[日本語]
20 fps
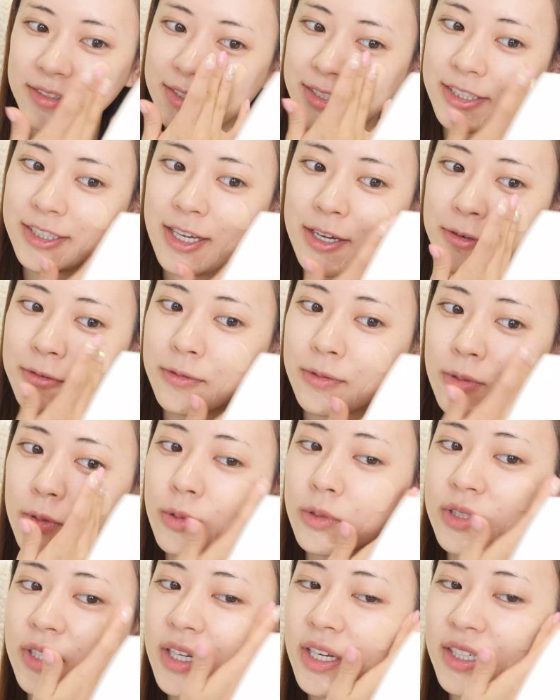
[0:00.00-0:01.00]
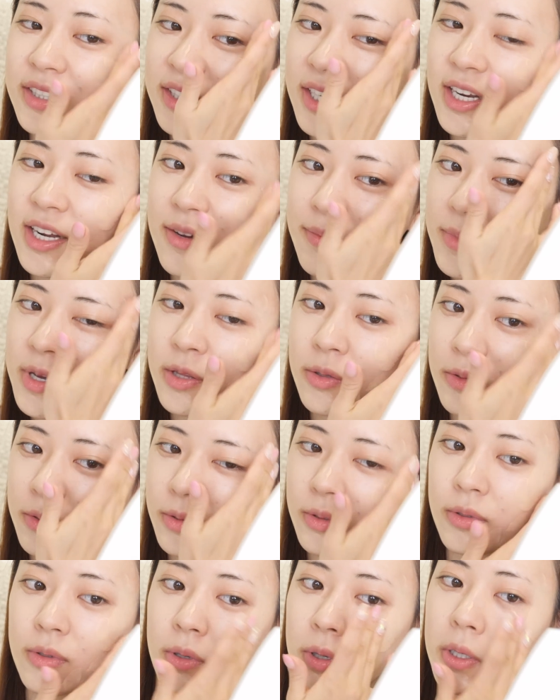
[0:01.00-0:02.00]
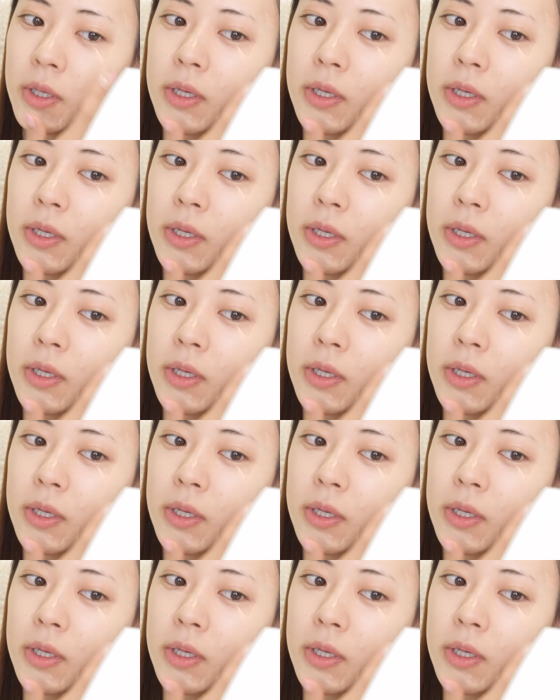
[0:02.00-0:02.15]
私結構サラサラめの